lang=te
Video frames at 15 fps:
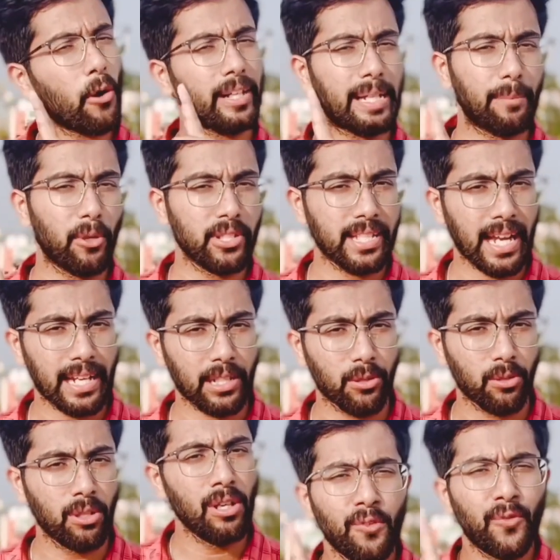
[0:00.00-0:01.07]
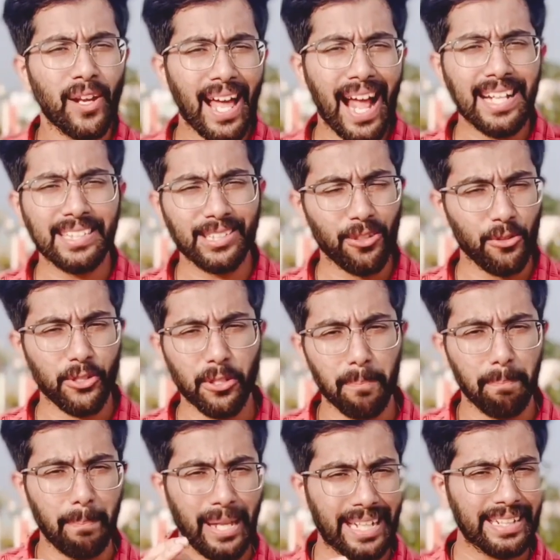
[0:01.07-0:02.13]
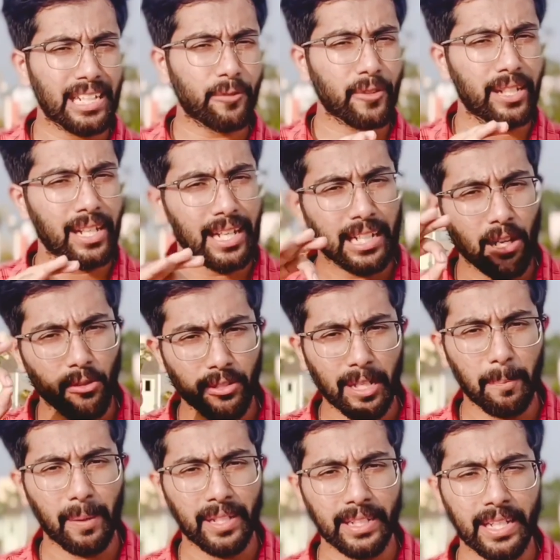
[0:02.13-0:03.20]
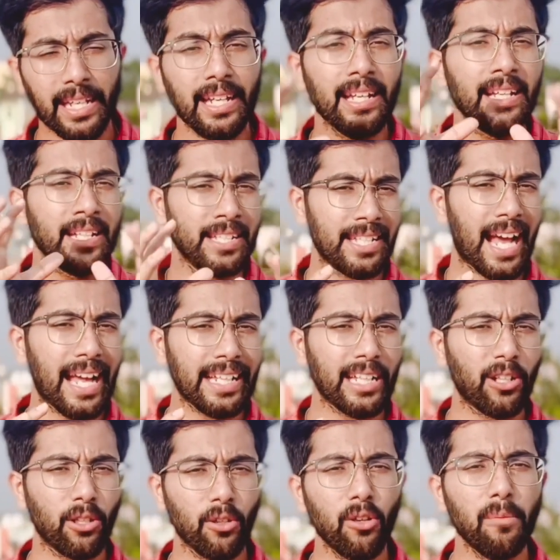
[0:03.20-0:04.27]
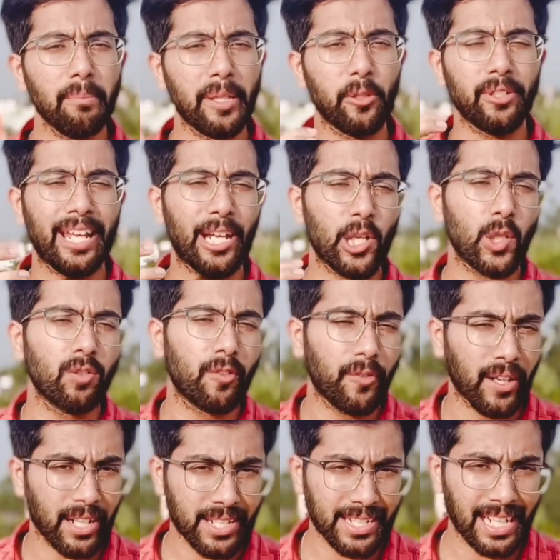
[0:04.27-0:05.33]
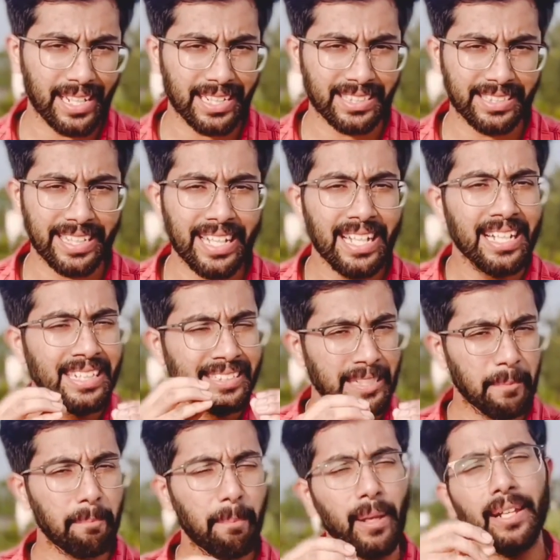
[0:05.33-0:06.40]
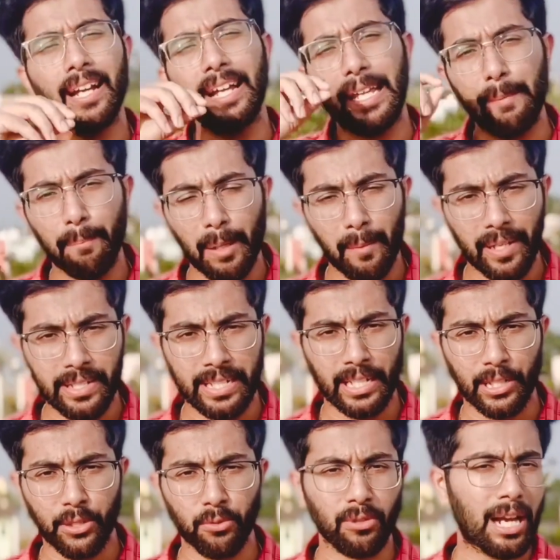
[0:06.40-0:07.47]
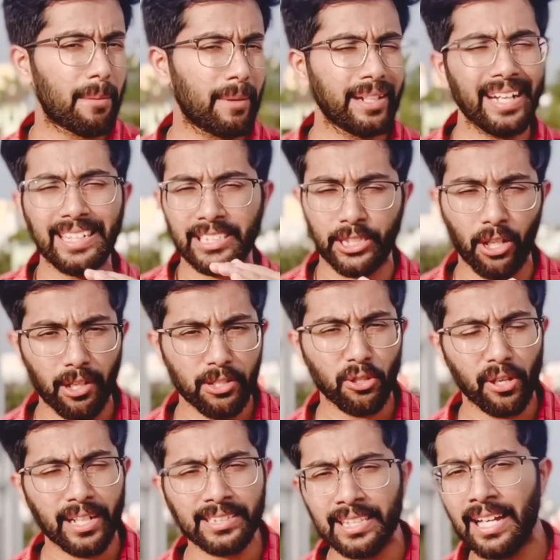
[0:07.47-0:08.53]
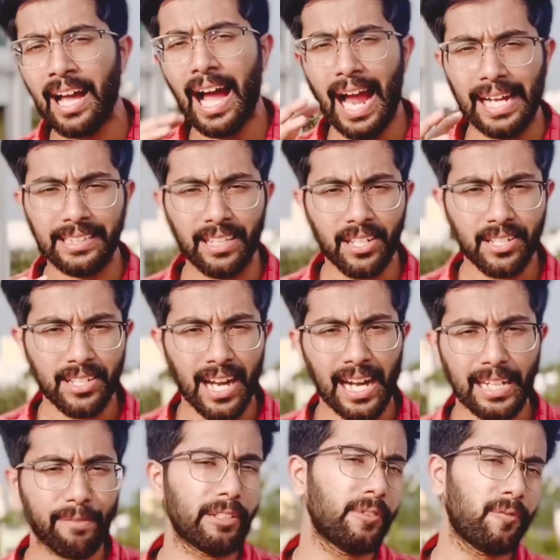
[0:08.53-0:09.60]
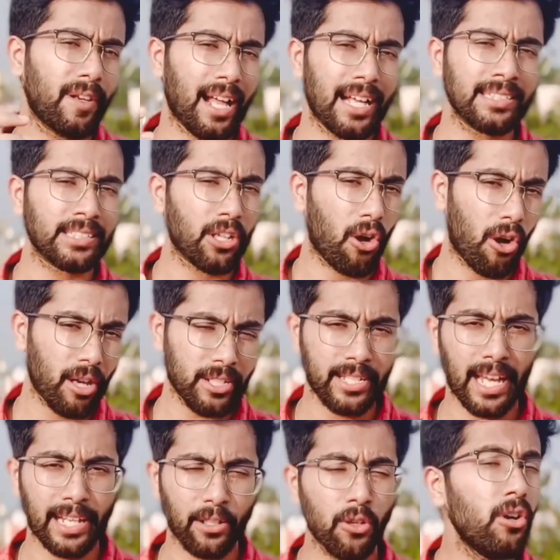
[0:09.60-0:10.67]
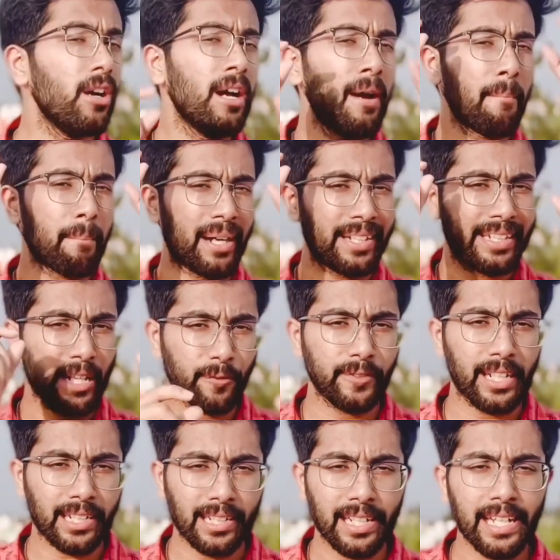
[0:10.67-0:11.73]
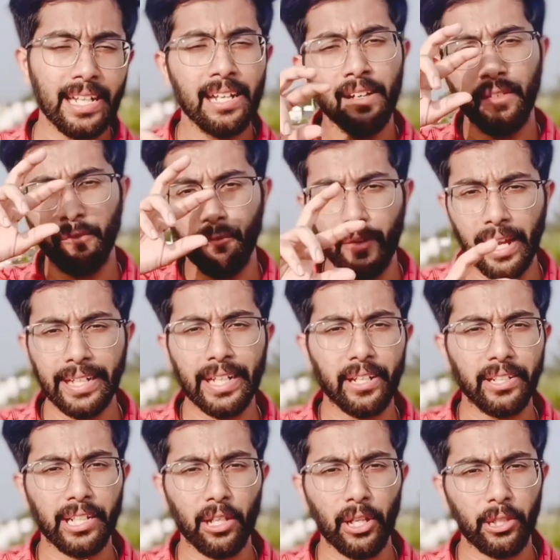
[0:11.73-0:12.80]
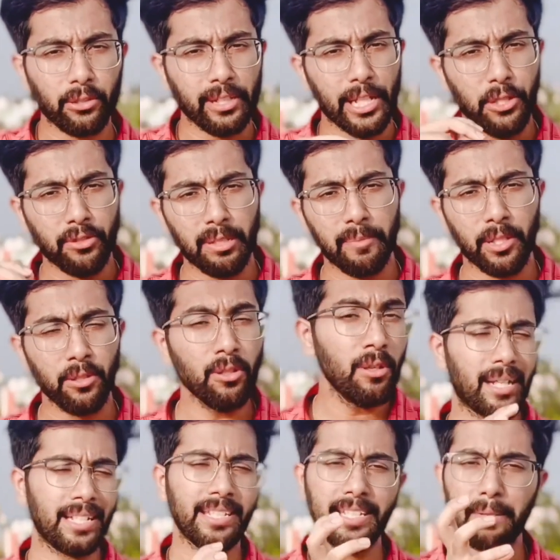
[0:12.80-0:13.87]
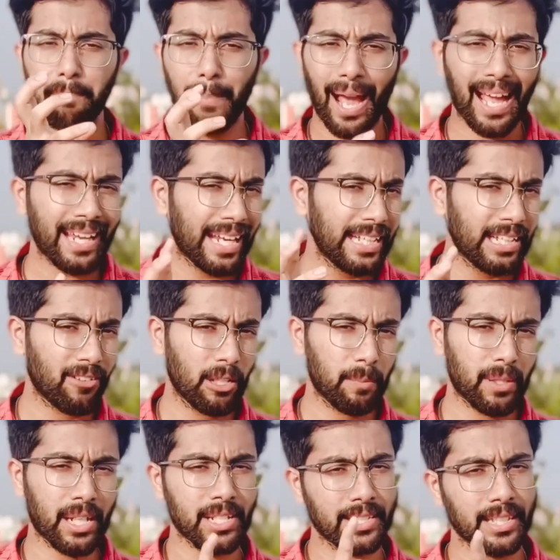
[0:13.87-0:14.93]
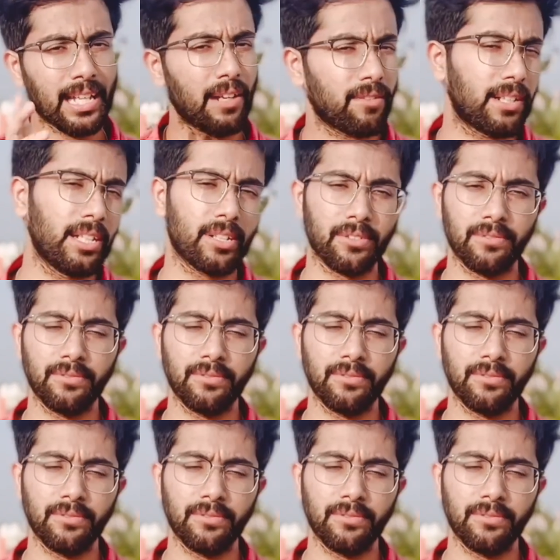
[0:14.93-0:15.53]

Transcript: ఒకటేమో జాంగో ఫ్లాస్క్ కొంచెం బిగినర్ ఫ్రెండ్లీగా ఉన్నప్పటికీ జాంగోలో మీరు ఎక్కువ ఫంక్షనాలిటీస్ని సింపుల్గా ఇంప్లిమెంట్ చేయొచ్చు కాబట్టి ఇట్స్ యువర్ చాయిస్ ఐదర్ స్టార్ట్ విత్ ఫ్లాస్క్ ఆర్ జాంగో బట్ డెఫినెట్లీ వీటి రెండింటిలో ఏదో నేర్చుకుని మీరు మంచి బ్యాక్ అండ్ డెవలపర్ ఖచ్చితంగా అవ్వగలరు